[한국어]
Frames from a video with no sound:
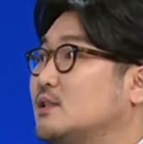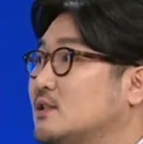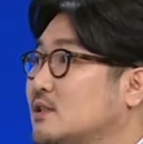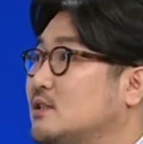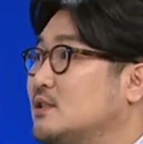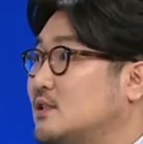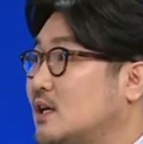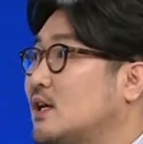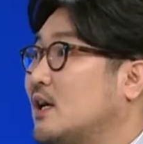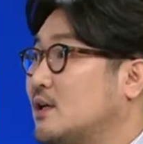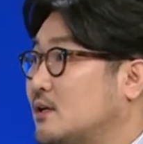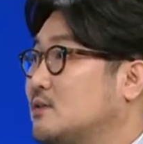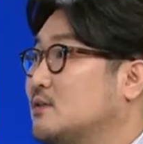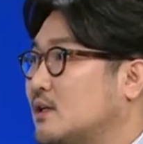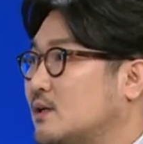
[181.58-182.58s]
그 일을
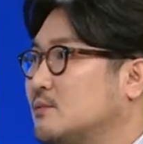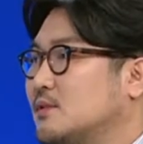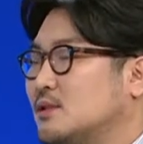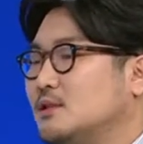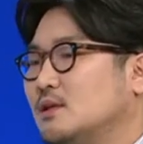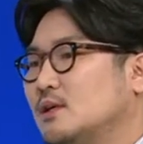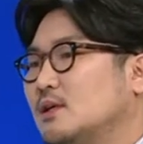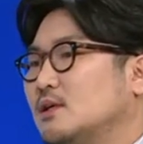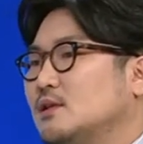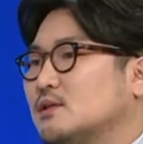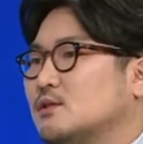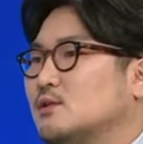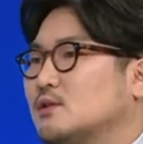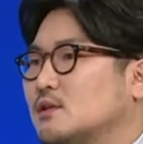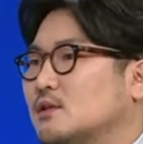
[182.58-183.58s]
시작하려는 사람들
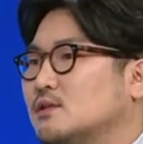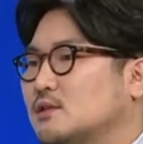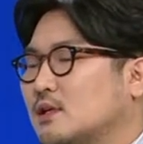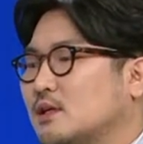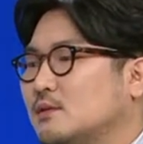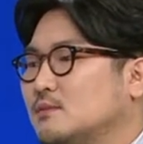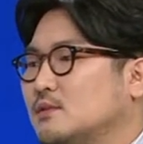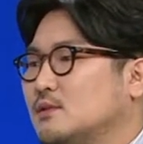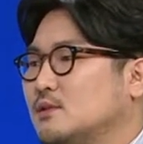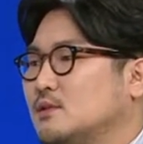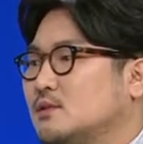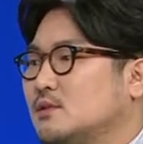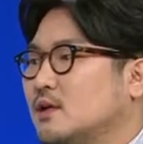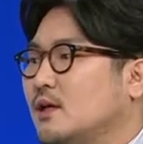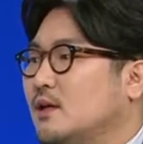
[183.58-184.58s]
그 그런
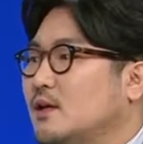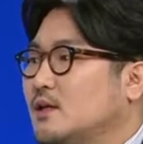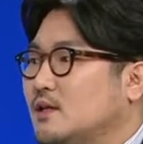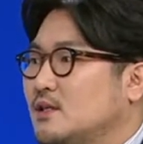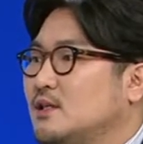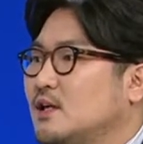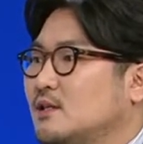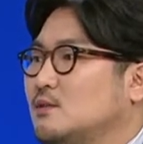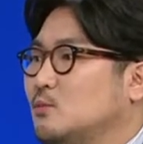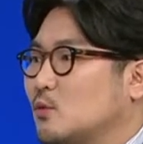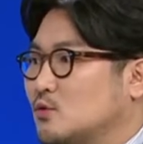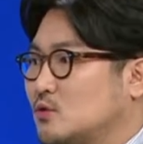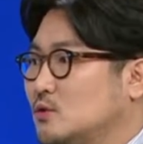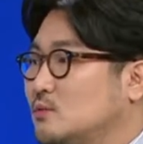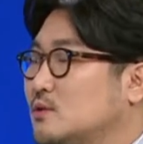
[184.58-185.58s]
사람들의 일하는
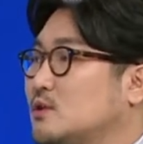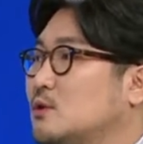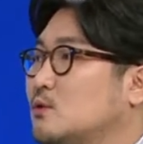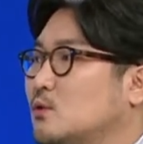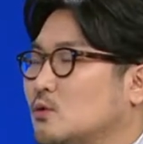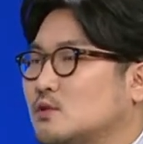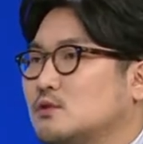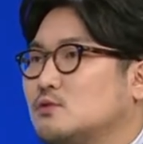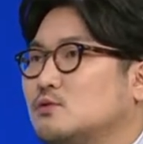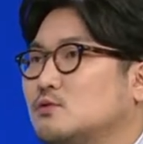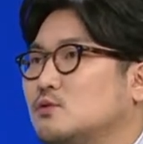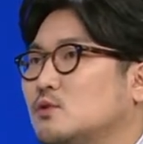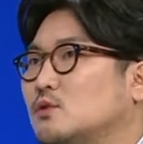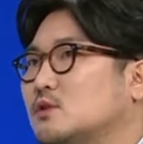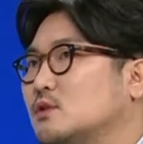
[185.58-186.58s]
모습 그리고
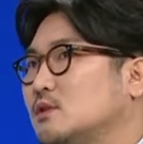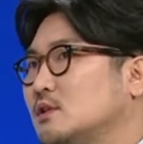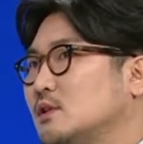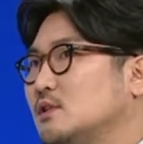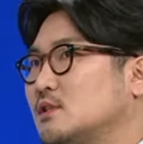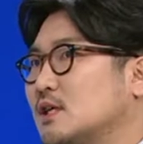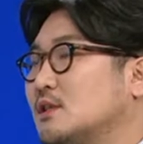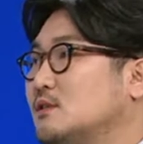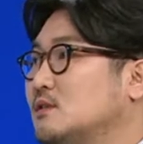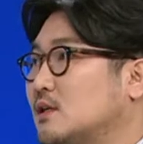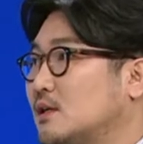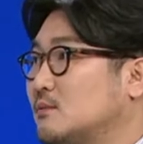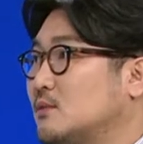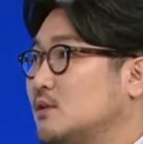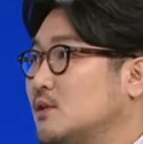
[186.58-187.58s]
스스로 그런 일을 찾는
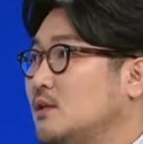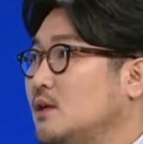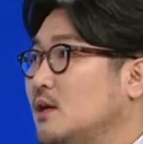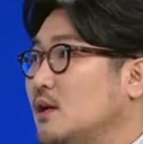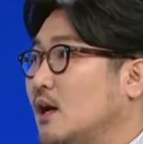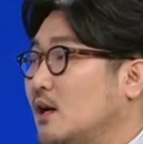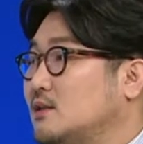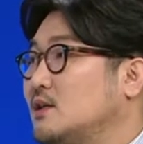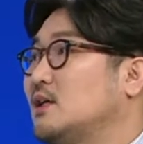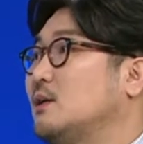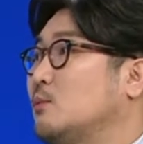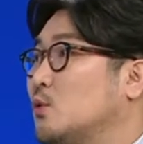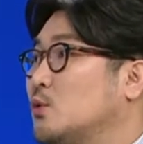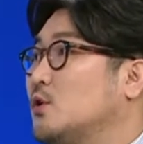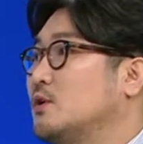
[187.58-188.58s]
사람들이 한 자리에
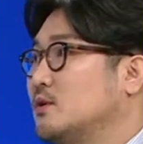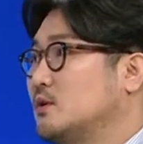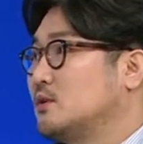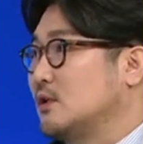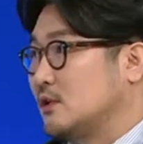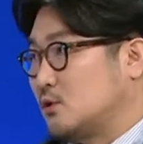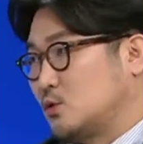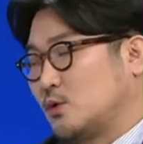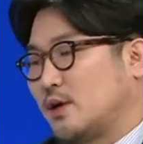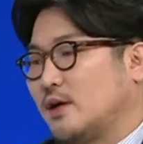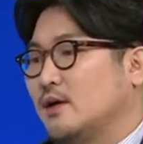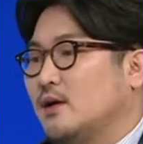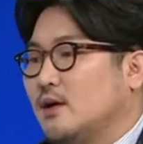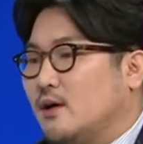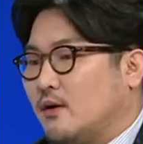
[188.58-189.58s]
모여 있는
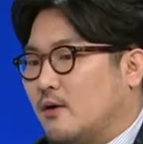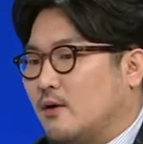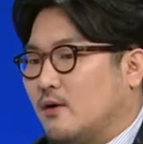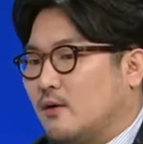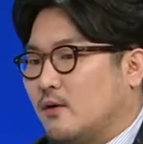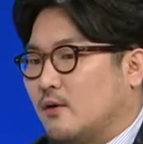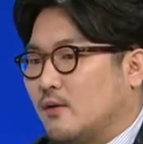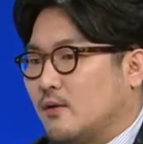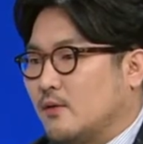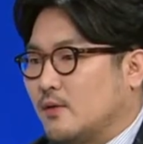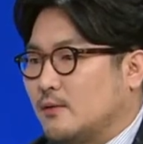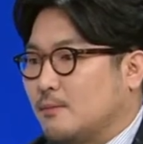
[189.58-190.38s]
일종의 어